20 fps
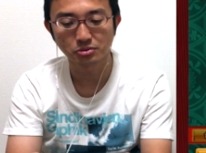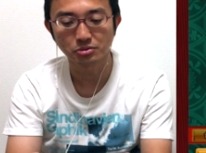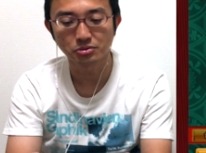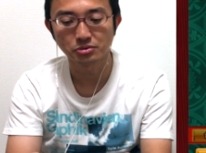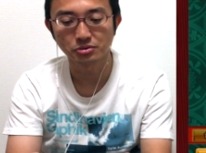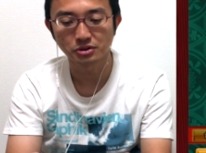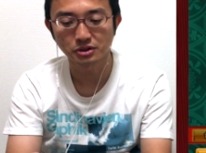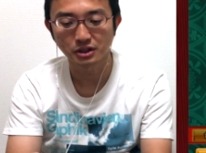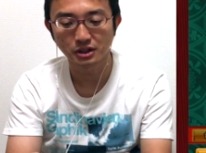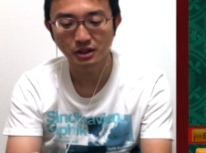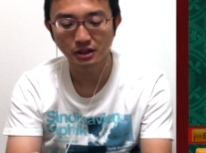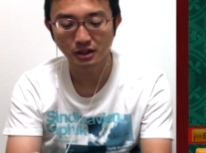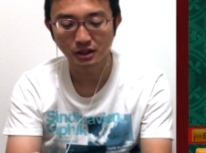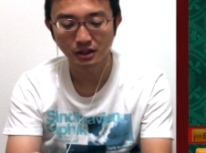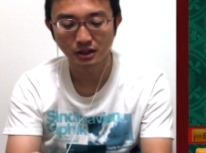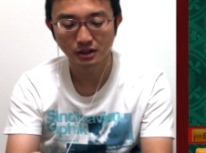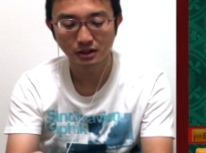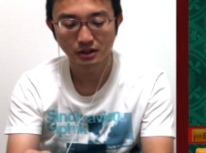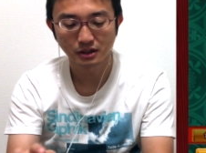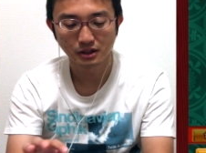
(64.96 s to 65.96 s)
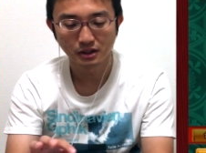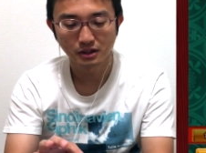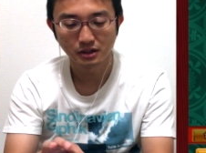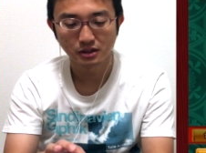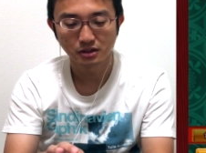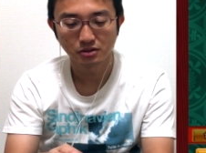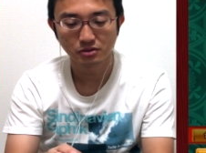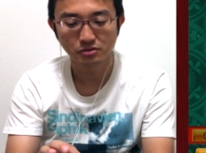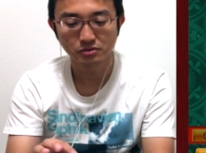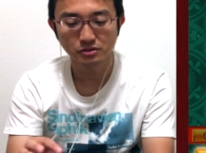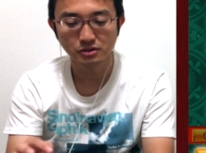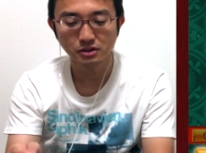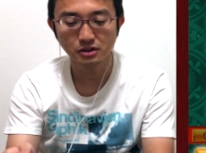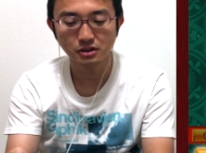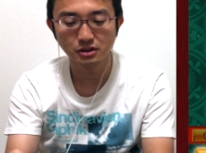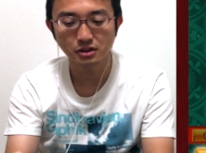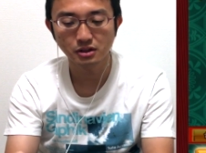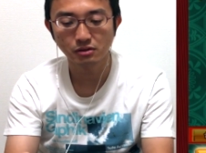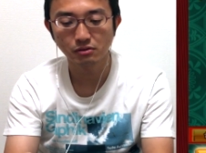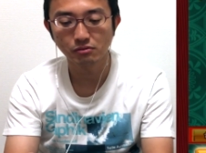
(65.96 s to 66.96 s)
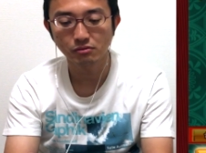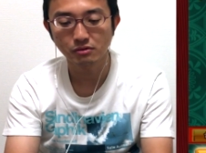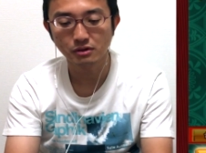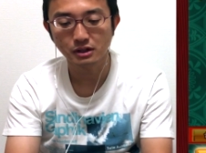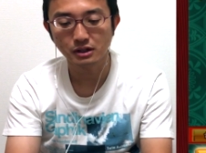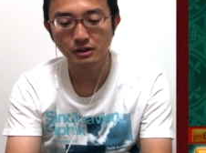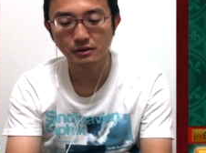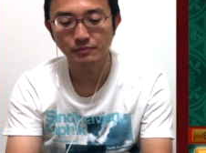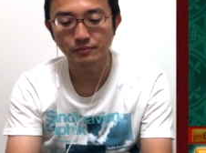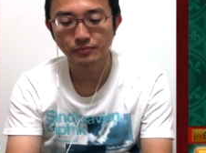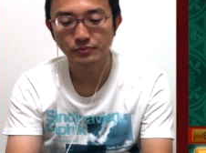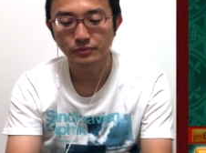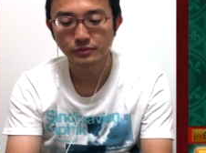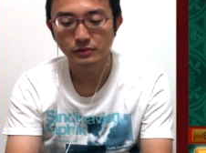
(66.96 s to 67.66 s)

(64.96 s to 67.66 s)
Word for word: いうところで、4二銀は